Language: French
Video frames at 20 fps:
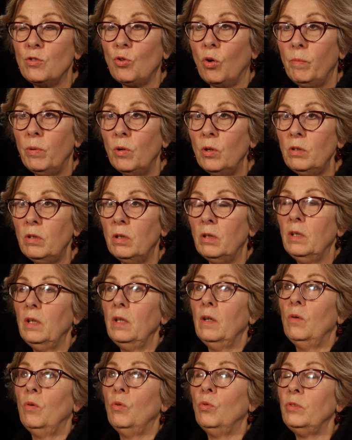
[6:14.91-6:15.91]
Sorbonne,
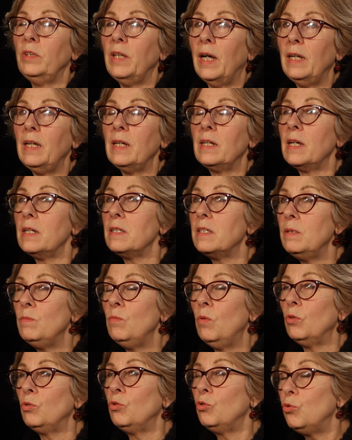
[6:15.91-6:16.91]
on y allait
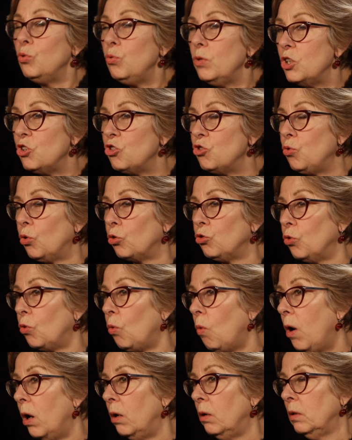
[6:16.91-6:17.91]
quasiment tous les jours, je
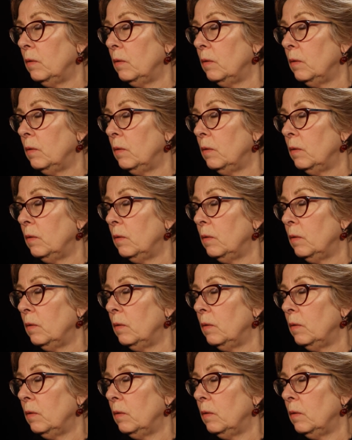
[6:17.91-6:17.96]
crois.